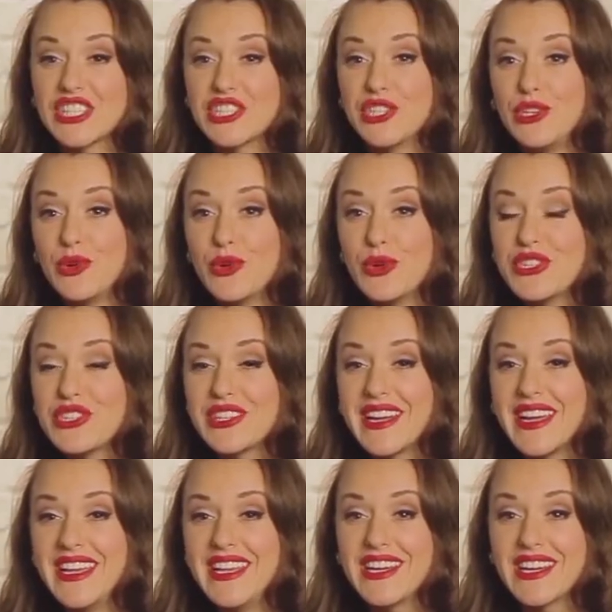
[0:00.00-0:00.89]

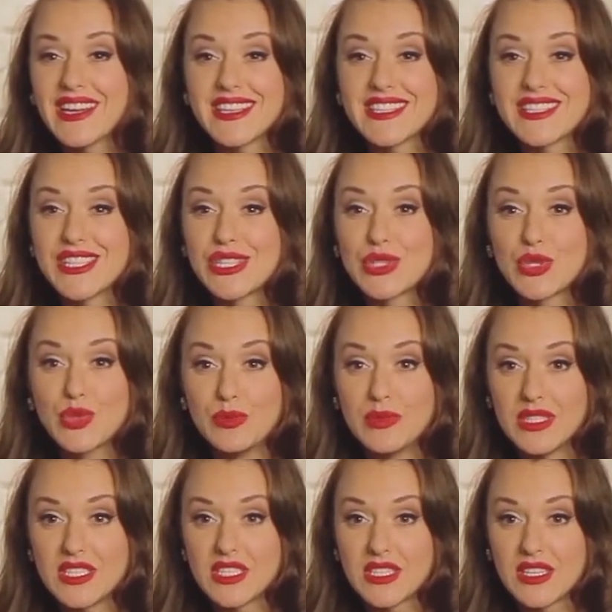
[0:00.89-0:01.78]
кошелечка или красной
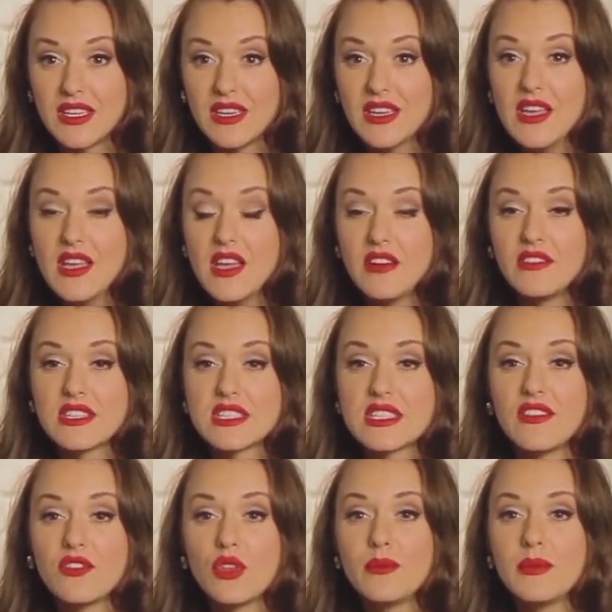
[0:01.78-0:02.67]
сумочки. В
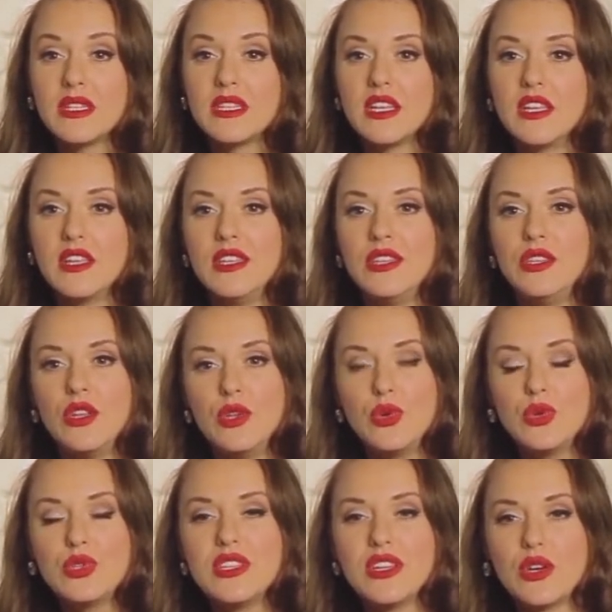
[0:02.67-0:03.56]
основном это
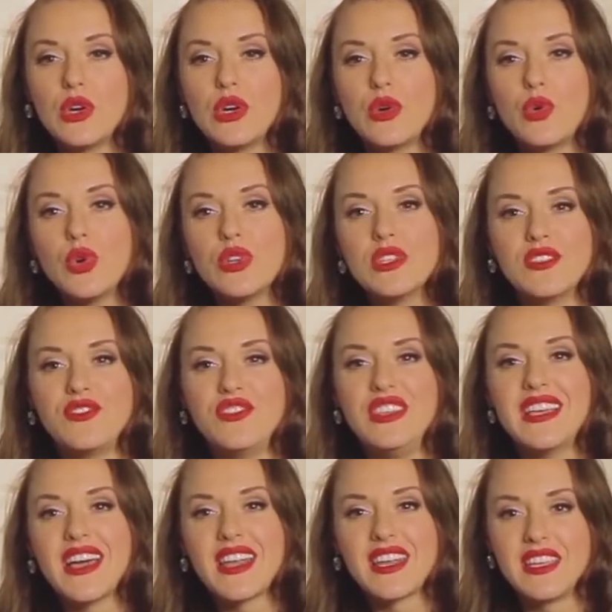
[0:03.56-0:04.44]
люди ходят в
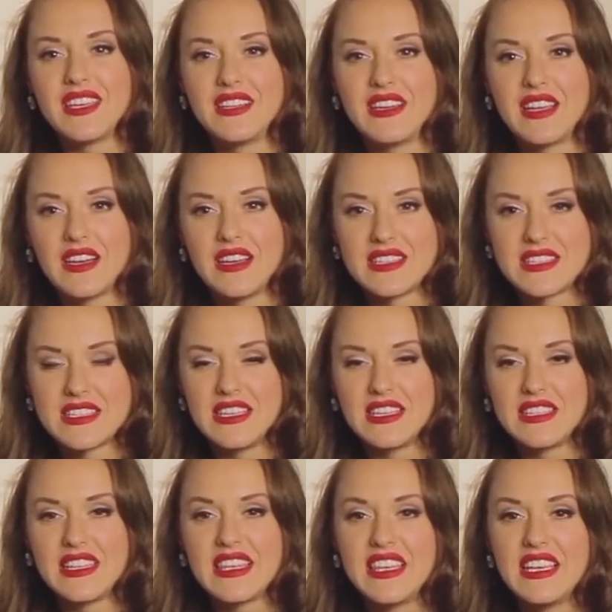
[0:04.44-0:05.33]
ярких,
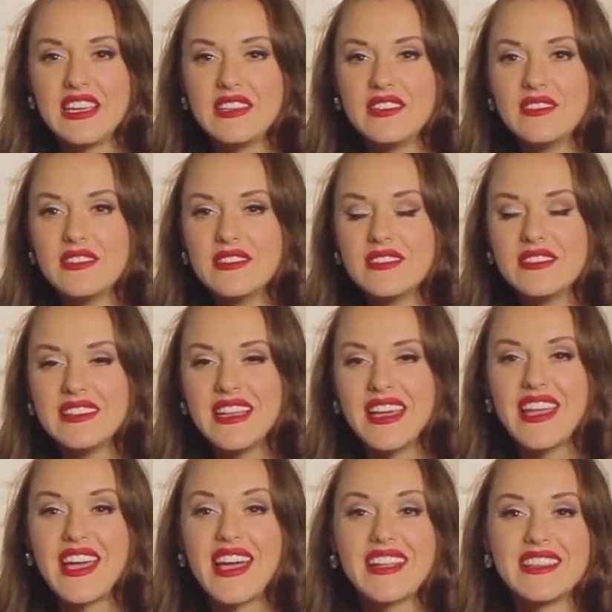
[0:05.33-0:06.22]
красных, таких э,
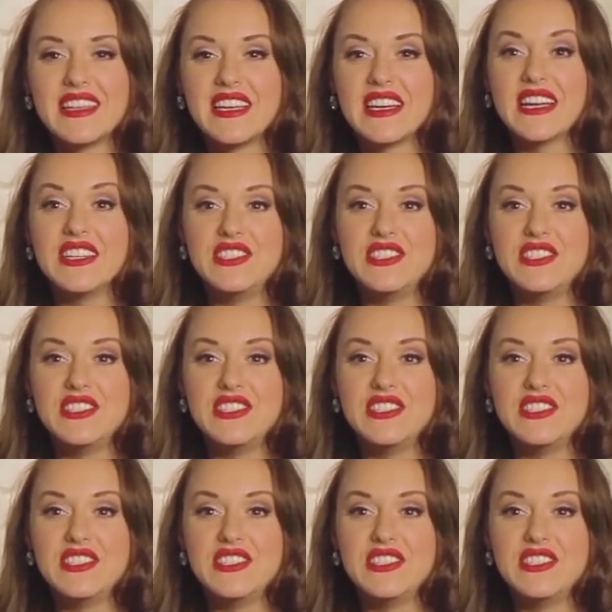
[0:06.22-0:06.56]
нарядных